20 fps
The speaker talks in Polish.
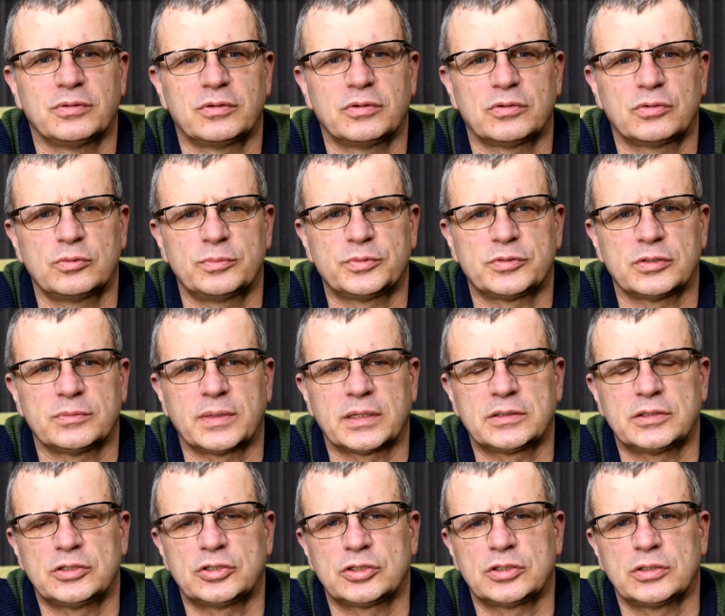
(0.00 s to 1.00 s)
chorób
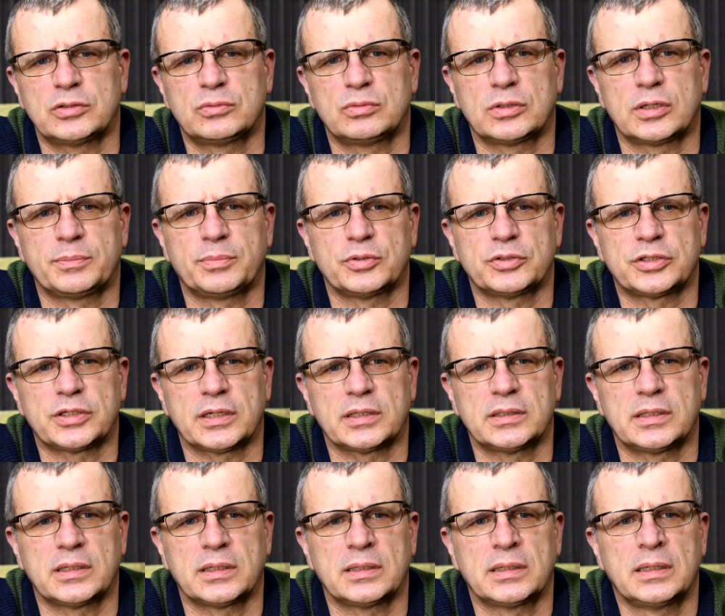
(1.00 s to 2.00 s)
somatycznych, które
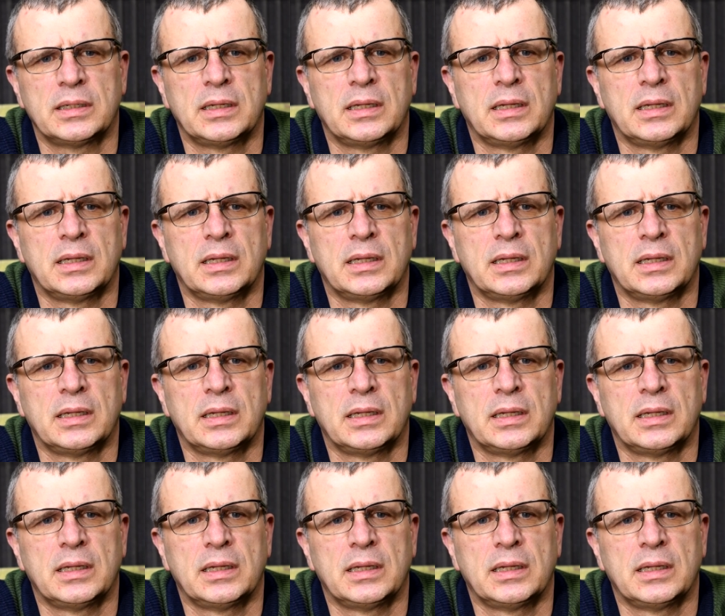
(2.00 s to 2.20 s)
posiada,